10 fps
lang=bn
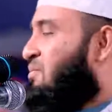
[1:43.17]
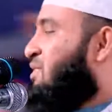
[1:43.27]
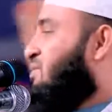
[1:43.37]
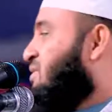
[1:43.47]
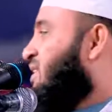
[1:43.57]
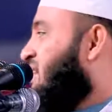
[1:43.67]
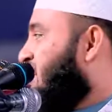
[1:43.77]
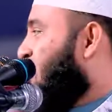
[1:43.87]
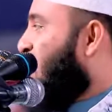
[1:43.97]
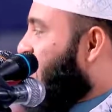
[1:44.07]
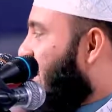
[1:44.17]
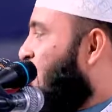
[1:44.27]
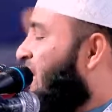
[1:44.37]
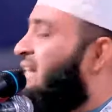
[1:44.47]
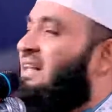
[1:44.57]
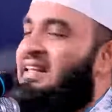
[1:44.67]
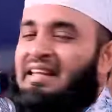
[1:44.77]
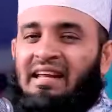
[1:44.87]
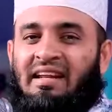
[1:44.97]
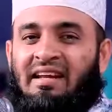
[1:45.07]
বিষ্ণু ইসা ইসলাম ওই সাহাবাকে দিয়ে
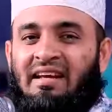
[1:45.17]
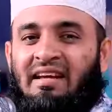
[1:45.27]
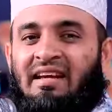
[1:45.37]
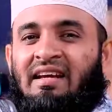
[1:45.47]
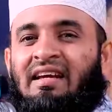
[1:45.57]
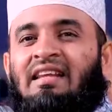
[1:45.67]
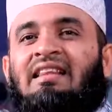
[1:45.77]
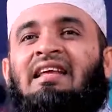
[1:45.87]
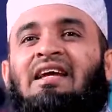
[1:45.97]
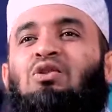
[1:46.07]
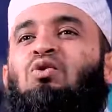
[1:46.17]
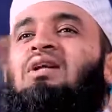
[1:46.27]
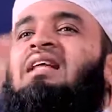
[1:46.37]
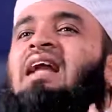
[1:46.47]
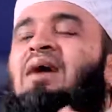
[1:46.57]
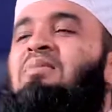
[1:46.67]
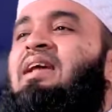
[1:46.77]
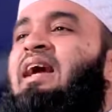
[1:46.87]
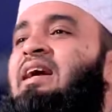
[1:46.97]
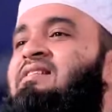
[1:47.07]
দিলেন দিয়ে দুই দিরহাম
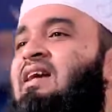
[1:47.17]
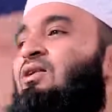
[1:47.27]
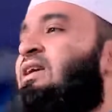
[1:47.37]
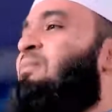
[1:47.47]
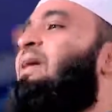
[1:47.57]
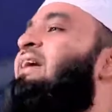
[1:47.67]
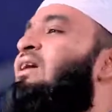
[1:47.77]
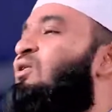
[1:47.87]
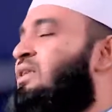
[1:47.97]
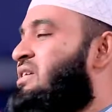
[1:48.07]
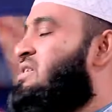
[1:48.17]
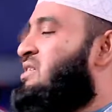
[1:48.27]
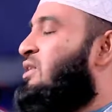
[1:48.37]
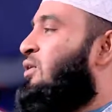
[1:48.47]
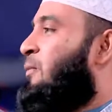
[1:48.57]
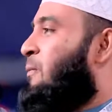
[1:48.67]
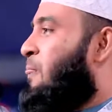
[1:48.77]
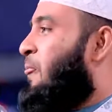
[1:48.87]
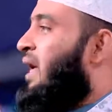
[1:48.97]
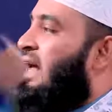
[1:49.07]
নিয়ে যে লোকটা ভিক্ষা করতে এসেছিল
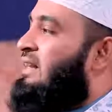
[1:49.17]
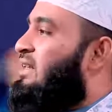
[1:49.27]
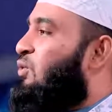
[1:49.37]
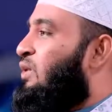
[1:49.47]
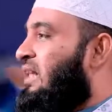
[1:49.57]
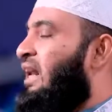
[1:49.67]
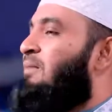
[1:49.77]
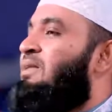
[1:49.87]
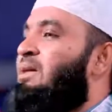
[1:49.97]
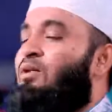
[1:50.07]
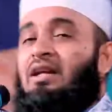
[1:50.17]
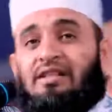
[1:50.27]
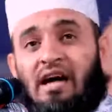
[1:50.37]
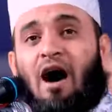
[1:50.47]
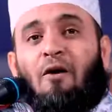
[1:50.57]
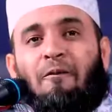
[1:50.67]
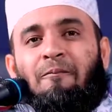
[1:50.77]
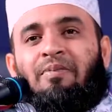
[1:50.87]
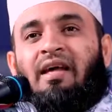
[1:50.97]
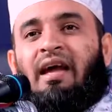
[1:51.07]
তার হাতে দুই দিরহাম দিয়ে বললেন যাও
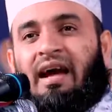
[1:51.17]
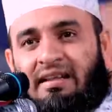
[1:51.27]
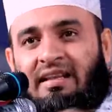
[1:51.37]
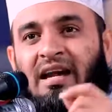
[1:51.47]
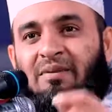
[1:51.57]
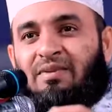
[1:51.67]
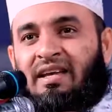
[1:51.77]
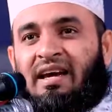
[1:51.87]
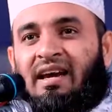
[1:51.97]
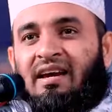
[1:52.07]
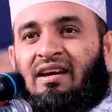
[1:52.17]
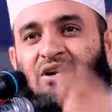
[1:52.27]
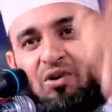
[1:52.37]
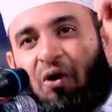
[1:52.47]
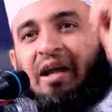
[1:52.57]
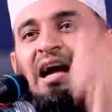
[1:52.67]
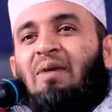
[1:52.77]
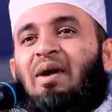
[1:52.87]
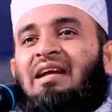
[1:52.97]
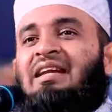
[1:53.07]
এক দিরহাম দিয়ে ঘরে
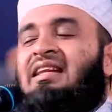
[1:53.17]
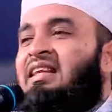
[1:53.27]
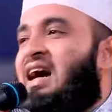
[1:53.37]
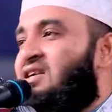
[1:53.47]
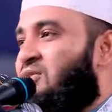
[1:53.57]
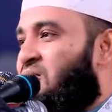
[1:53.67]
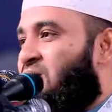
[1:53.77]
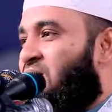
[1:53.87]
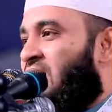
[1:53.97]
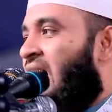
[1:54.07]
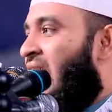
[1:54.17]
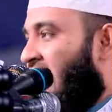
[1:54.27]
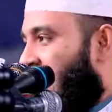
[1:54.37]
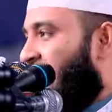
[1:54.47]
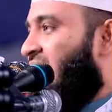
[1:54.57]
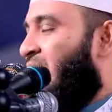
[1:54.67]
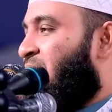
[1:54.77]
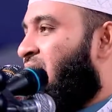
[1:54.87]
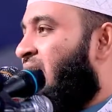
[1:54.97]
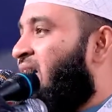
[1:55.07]
খাবার কিনে দিয়ে আসো আরেক দিরহাম
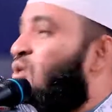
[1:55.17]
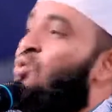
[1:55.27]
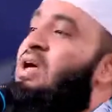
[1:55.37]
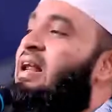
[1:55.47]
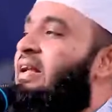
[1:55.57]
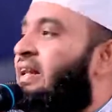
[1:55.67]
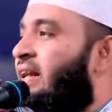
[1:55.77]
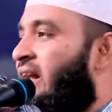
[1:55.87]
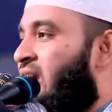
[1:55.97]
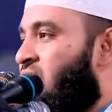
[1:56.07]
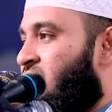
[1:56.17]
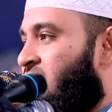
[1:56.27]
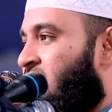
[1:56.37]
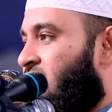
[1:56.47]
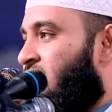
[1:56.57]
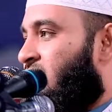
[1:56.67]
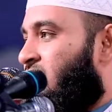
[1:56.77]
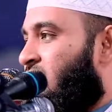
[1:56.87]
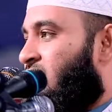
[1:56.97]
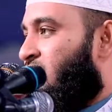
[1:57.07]
দিয়ে একটা কুঠার কিনে নিয়ে আসো
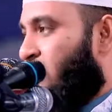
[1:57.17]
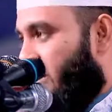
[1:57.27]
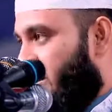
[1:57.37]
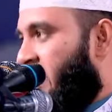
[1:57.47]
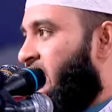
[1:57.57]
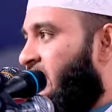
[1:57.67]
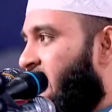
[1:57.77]
শুনতেছেন